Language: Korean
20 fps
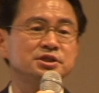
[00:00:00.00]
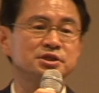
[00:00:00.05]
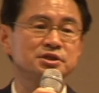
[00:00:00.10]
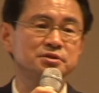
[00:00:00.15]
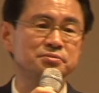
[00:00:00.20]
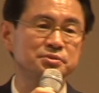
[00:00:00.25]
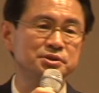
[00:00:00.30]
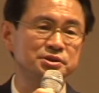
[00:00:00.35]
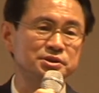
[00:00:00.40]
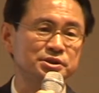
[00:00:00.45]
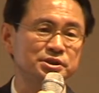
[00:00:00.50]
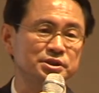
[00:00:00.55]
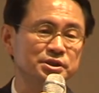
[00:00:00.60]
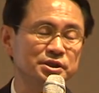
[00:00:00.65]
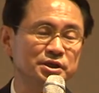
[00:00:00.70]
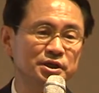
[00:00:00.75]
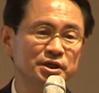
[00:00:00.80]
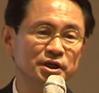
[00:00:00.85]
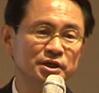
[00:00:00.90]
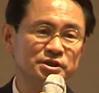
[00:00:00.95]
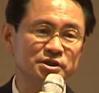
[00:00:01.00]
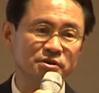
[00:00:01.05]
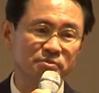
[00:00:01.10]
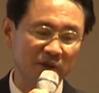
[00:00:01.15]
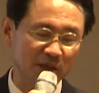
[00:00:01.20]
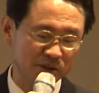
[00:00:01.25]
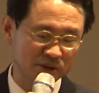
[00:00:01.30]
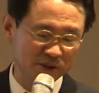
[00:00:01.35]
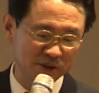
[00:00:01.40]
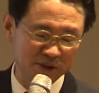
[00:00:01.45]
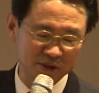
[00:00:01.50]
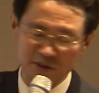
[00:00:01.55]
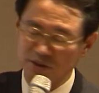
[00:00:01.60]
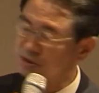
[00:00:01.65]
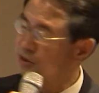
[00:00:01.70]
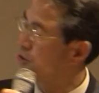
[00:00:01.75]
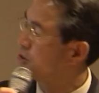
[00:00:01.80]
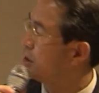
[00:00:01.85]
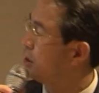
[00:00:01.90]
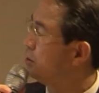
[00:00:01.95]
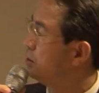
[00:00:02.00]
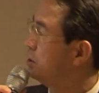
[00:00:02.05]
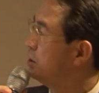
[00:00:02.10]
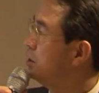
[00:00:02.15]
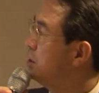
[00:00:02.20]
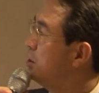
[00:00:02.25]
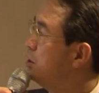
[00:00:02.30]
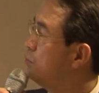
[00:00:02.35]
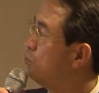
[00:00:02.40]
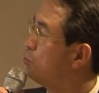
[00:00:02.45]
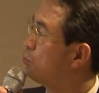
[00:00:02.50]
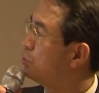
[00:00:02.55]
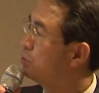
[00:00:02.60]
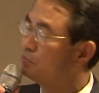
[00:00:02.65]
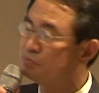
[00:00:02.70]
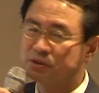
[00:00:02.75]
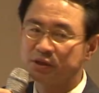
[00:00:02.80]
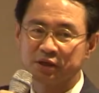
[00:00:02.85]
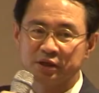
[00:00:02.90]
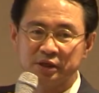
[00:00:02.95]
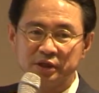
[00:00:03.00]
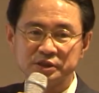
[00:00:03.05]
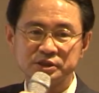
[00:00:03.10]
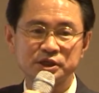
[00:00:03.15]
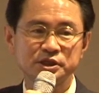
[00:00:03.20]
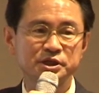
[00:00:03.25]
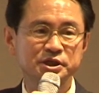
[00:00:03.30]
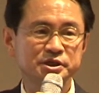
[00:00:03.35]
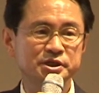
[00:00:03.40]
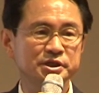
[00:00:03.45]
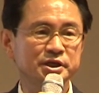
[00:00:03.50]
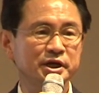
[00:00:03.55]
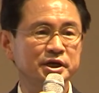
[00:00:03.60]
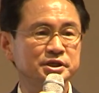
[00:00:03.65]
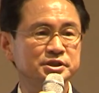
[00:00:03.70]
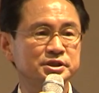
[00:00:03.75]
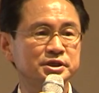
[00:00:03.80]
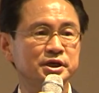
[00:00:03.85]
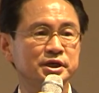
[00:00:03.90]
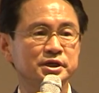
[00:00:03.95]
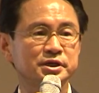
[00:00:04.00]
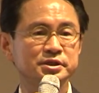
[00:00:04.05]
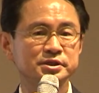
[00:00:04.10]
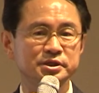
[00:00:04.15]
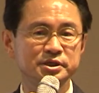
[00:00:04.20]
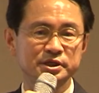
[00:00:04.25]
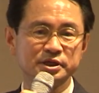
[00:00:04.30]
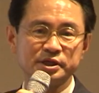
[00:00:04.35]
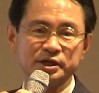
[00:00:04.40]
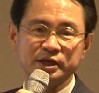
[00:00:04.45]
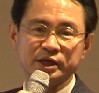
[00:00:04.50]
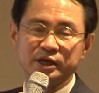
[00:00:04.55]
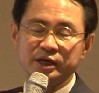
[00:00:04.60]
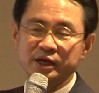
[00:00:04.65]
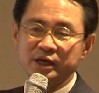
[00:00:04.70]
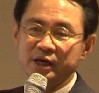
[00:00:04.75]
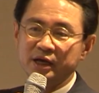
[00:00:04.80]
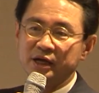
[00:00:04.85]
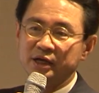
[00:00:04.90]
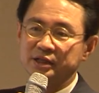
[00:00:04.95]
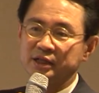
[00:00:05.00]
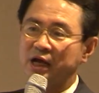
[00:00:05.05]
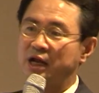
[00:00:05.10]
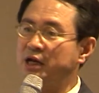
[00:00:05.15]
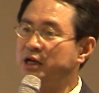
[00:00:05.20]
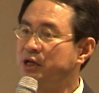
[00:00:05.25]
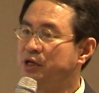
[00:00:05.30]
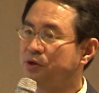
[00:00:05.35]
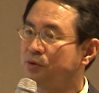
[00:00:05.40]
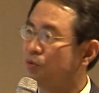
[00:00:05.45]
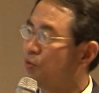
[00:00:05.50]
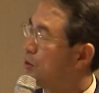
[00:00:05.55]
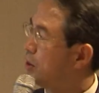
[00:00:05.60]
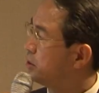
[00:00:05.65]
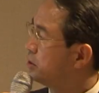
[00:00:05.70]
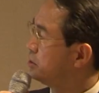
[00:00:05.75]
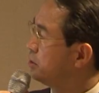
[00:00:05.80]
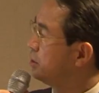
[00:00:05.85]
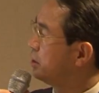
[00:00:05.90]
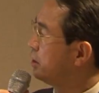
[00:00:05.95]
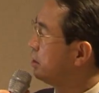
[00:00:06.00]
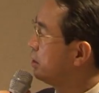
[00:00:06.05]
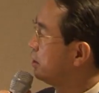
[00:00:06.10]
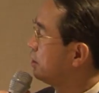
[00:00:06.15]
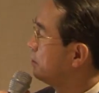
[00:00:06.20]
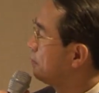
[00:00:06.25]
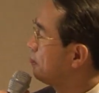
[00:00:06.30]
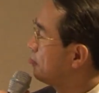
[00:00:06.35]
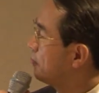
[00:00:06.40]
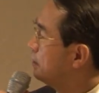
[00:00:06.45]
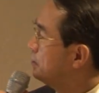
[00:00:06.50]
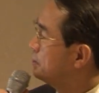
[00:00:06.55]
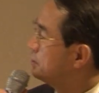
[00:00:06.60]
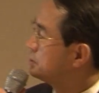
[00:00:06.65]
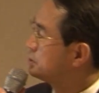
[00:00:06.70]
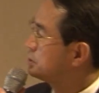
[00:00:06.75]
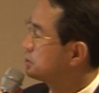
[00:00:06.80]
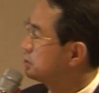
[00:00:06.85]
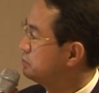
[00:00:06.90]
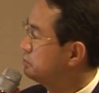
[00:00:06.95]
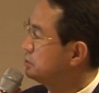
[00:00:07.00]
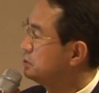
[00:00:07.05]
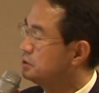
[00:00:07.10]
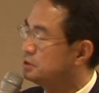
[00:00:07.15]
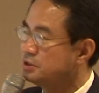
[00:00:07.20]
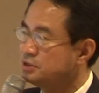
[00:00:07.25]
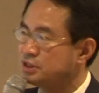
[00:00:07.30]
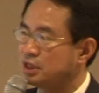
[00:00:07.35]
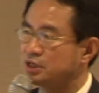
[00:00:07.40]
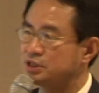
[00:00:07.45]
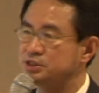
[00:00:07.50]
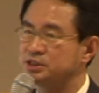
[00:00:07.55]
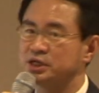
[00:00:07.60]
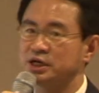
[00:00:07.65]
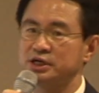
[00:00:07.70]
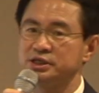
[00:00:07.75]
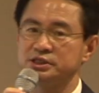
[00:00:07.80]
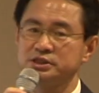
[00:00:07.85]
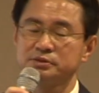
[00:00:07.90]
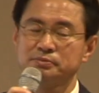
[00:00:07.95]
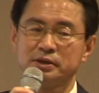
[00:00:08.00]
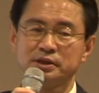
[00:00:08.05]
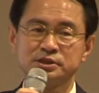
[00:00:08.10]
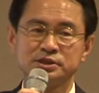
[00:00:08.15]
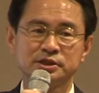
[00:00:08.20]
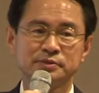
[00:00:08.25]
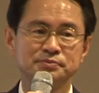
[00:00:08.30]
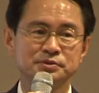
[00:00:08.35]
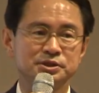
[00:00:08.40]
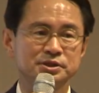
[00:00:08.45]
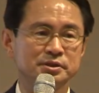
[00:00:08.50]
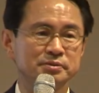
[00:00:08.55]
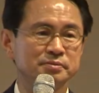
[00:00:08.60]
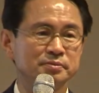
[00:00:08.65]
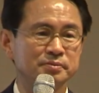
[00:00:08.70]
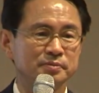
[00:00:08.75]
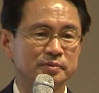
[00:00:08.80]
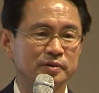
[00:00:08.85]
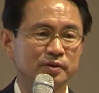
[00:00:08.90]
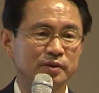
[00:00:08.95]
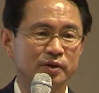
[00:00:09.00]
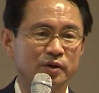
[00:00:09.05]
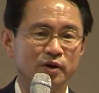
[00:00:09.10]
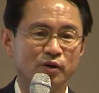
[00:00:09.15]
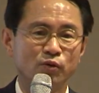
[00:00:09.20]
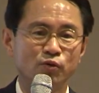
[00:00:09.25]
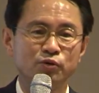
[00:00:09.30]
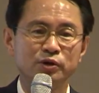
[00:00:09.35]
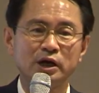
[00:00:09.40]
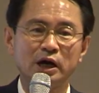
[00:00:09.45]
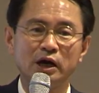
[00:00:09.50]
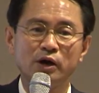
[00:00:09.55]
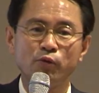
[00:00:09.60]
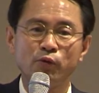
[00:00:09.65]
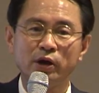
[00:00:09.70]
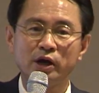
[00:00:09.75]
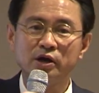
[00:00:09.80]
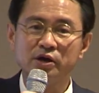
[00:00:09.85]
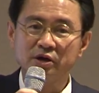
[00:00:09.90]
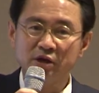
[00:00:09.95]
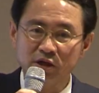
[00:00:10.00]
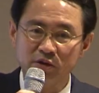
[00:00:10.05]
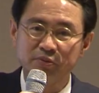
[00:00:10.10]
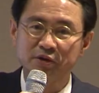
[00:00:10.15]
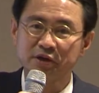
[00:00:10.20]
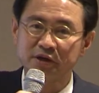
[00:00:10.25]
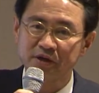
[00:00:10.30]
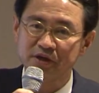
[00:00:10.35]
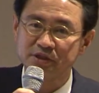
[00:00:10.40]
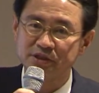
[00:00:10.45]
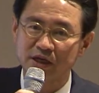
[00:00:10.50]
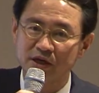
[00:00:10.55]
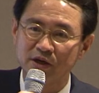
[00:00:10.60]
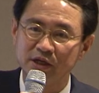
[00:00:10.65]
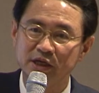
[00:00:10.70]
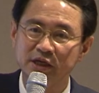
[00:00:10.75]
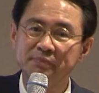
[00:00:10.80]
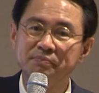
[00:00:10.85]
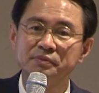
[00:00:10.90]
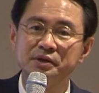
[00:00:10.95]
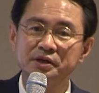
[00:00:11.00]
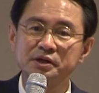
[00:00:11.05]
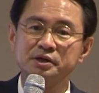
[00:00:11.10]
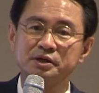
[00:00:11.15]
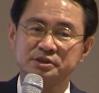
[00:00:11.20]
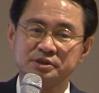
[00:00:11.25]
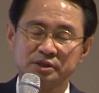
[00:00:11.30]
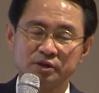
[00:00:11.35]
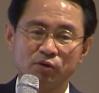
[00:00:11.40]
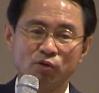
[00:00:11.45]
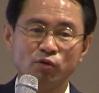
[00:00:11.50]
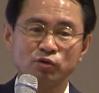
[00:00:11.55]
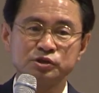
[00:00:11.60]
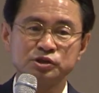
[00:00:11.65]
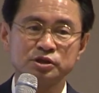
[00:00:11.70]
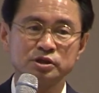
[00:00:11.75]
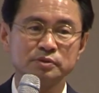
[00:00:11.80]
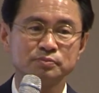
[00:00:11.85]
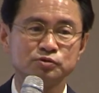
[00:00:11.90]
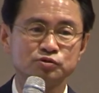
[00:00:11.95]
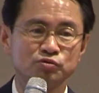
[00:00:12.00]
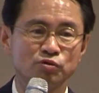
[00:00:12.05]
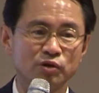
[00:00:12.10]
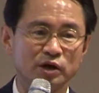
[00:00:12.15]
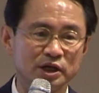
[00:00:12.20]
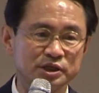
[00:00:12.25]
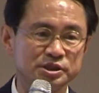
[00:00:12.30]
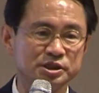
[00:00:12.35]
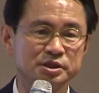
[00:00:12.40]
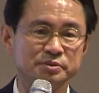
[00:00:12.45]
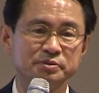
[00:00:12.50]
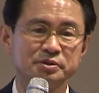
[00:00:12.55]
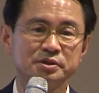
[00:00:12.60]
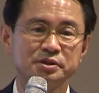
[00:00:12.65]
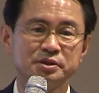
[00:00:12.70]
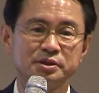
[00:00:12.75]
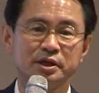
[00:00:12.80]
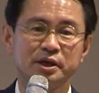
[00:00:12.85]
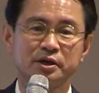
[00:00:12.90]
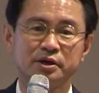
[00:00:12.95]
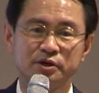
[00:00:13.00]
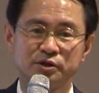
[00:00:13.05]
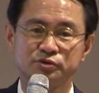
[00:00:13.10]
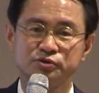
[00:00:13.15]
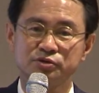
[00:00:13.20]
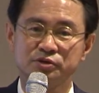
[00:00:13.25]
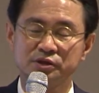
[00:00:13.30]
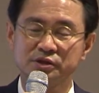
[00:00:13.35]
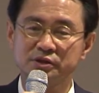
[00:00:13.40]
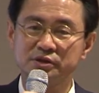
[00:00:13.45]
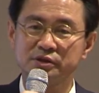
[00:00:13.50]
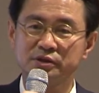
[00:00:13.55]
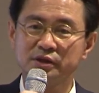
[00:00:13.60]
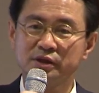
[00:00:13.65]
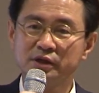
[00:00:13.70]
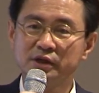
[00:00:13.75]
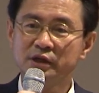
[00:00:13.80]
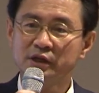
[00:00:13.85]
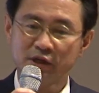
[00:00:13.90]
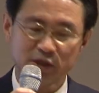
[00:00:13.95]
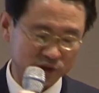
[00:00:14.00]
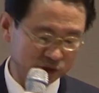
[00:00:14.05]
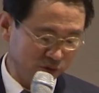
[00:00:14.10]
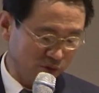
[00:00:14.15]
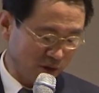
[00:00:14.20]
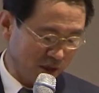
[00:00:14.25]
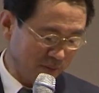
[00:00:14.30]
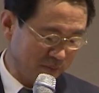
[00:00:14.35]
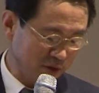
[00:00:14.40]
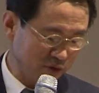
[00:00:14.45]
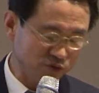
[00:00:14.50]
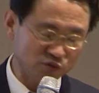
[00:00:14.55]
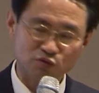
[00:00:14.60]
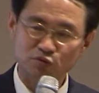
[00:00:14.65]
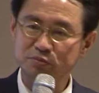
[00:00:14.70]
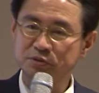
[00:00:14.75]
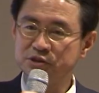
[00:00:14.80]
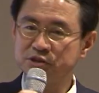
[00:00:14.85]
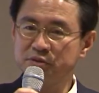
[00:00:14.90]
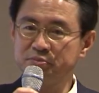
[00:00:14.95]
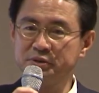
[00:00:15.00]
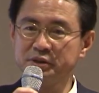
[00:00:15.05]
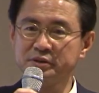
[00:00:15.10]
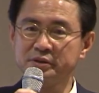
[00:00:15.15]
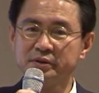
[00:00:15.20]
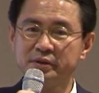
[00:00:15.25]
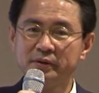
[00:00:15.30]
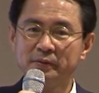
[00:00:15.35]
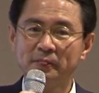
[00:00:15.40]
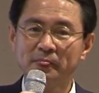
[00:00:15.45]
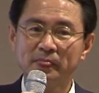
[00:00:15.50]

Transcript: 그림인지 정말 그렸는지 잘 모릅니다. 이제 여기에 이제 이렇게 달리고 하는데 지금은 이런 장치가 있지만 점점 우리가 웨어러블 그러잖아요. 입는 거죠. 옷처럼 똑같이 입었는데 그럴 수 있는 것. 저도 아마 조금 있으면